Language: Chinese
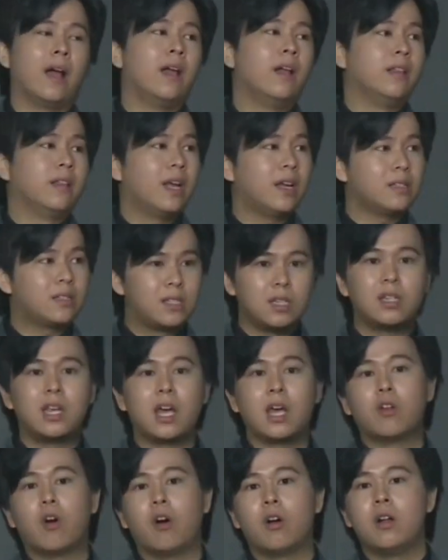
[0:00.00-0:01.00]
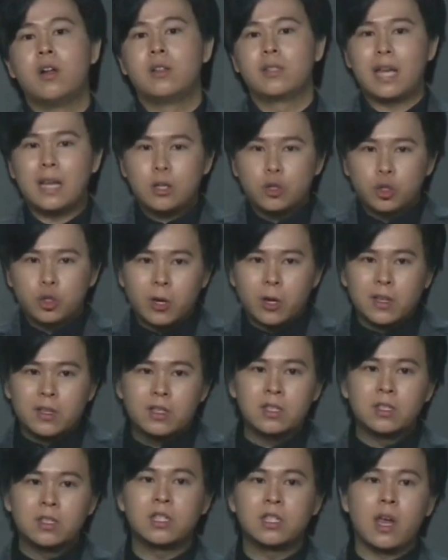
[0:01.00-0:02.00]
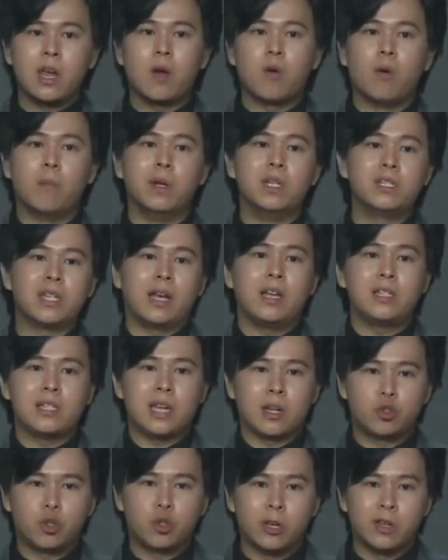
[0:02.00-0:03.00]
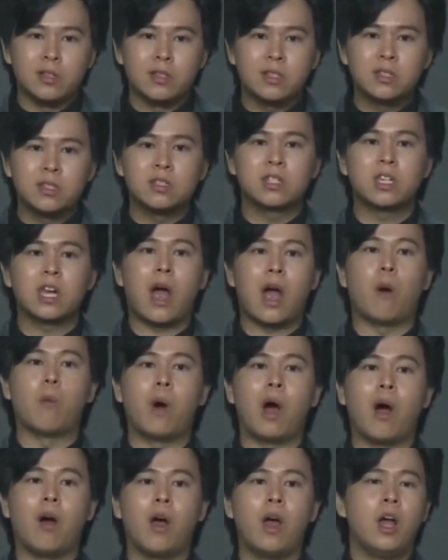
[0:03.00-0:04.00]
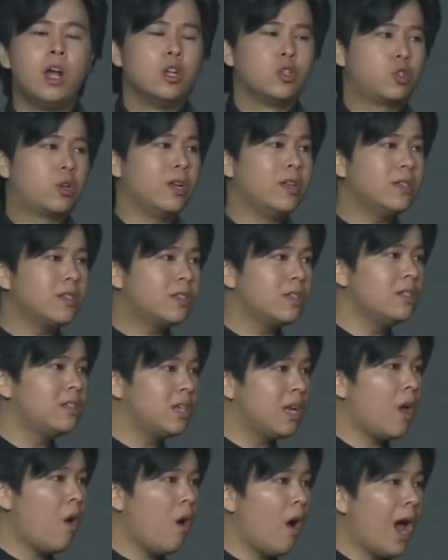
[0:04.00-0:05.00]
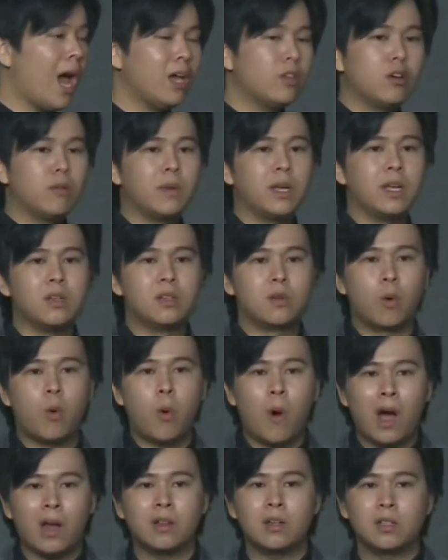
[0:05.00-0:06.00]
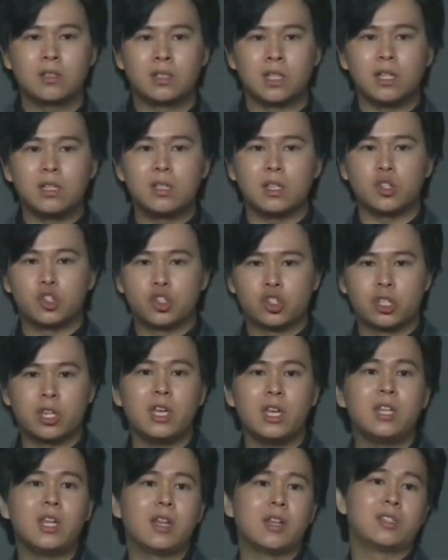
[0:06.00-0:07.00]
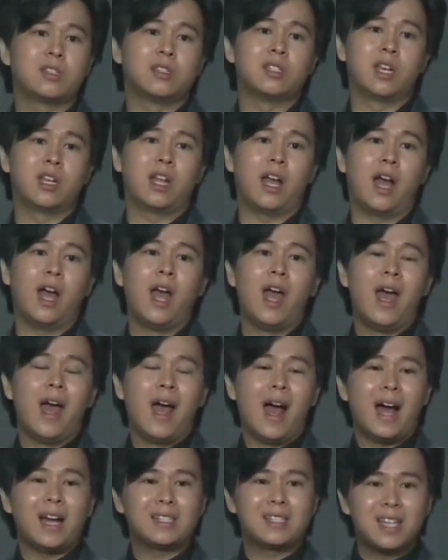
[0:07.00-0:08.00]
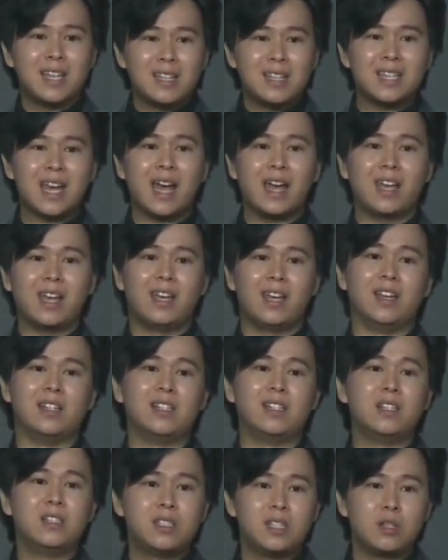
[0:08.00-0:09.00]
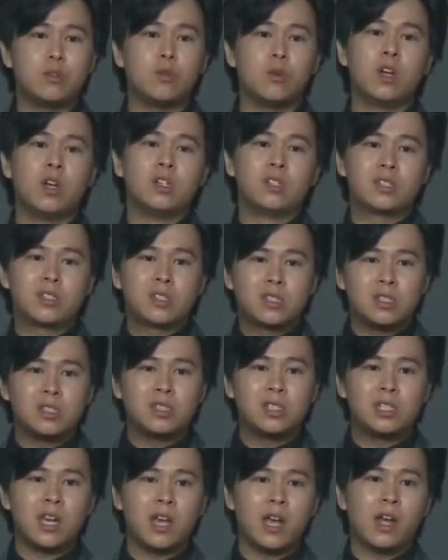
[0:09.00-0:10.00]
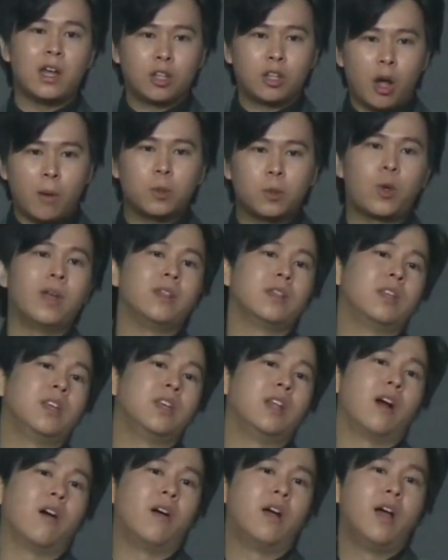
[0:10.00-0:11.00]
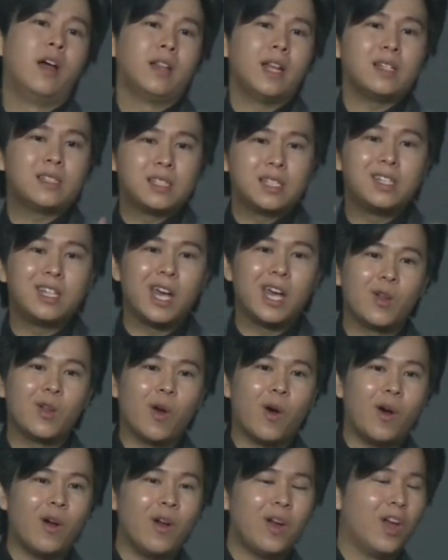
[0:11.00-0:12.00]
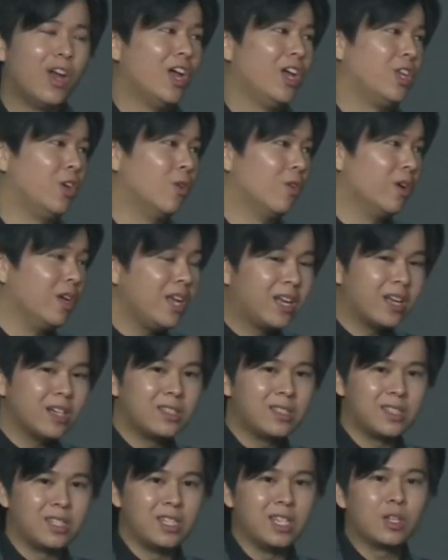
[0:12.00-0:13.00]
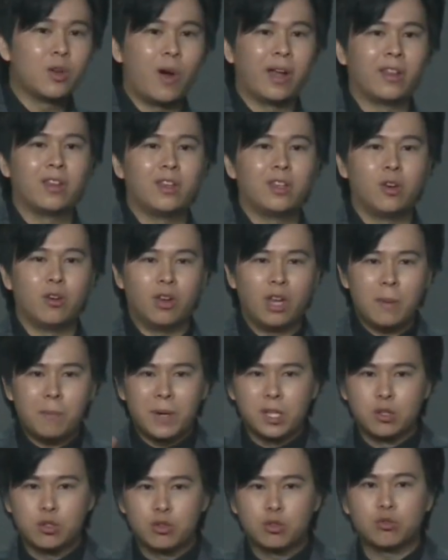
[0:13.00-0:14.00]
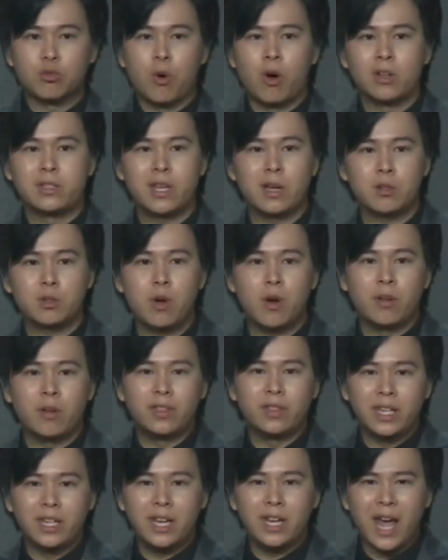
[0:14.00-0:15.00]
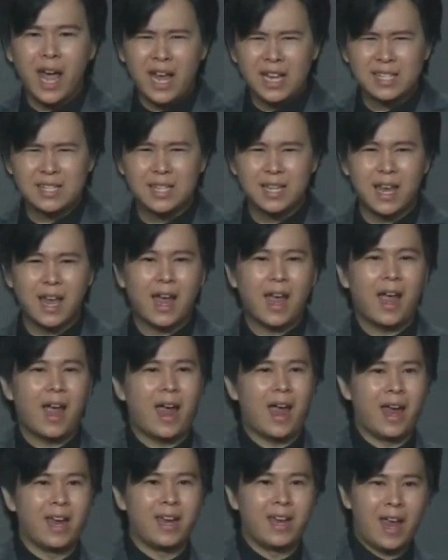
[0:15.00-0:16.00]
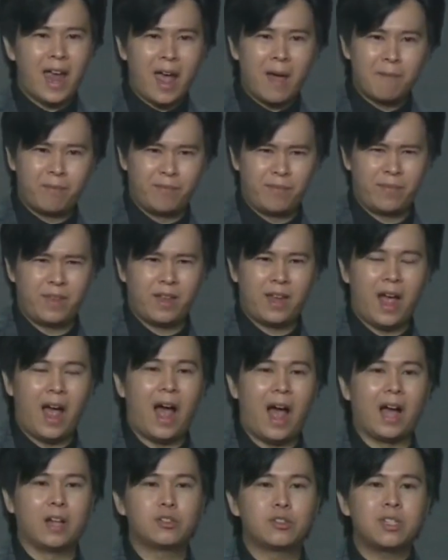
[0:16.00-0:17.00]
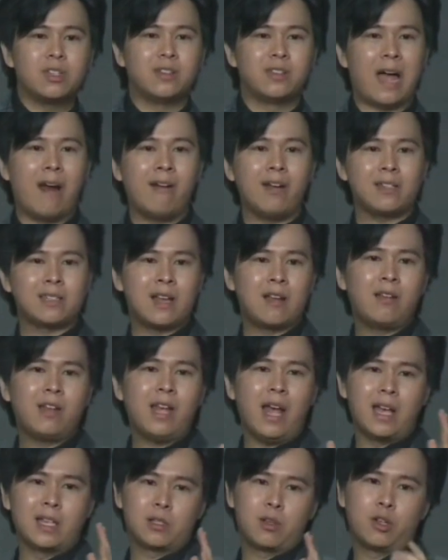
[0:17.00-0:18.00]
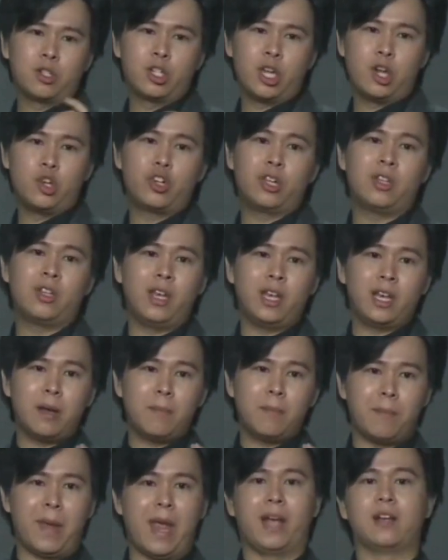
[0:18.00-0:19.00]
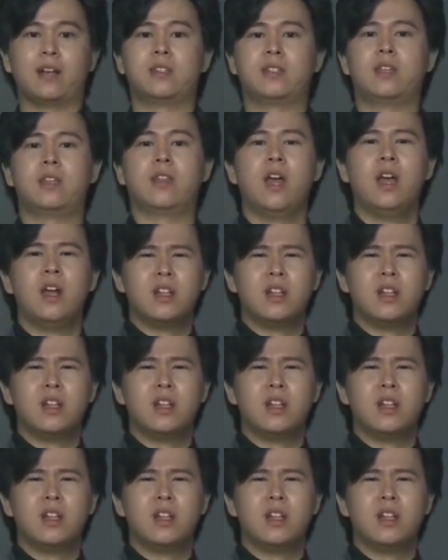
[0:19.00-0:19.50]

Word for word: 那今天哦，在全世界，我们讲一讲全世界好不好？全世界哦，爱多美花了仅仅十一年的时间啊，它现在已经进入世界 top twenty 了。那今哦，有一个集团，有一本书哦，叫做 D S A M 啊，就是 Direct Selling Association 的一个 magazine。